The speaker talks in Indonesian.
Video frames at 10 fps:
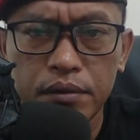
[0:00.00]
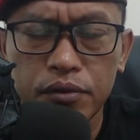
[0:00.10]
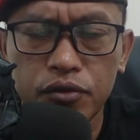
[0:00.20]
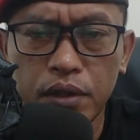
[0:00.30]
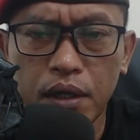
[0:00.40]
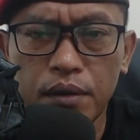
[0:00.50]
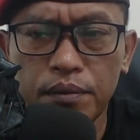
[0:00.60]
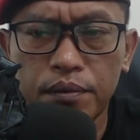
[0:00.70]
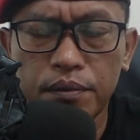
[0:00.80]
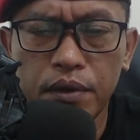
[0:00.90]
sudah
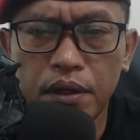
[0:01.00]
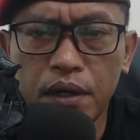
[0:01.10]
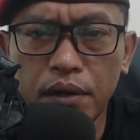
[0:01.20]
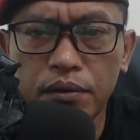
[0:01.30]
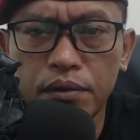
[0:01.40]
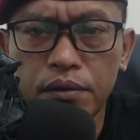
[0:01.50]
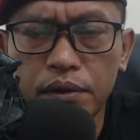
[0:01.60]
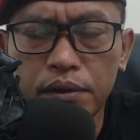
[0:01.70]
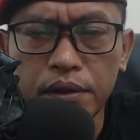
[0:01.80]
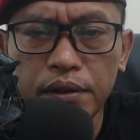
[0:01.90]
mengganggu
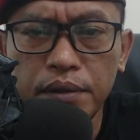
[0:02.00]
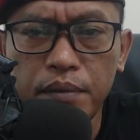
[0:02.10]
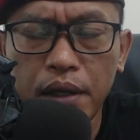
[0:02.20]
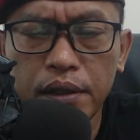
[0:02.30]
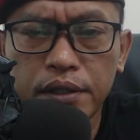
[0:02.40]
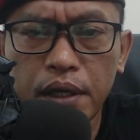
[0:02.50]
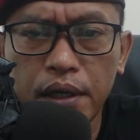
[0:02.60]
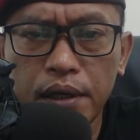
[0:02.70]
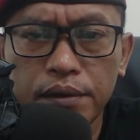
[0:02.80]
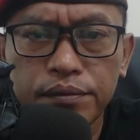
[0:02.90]
ketertiban di sana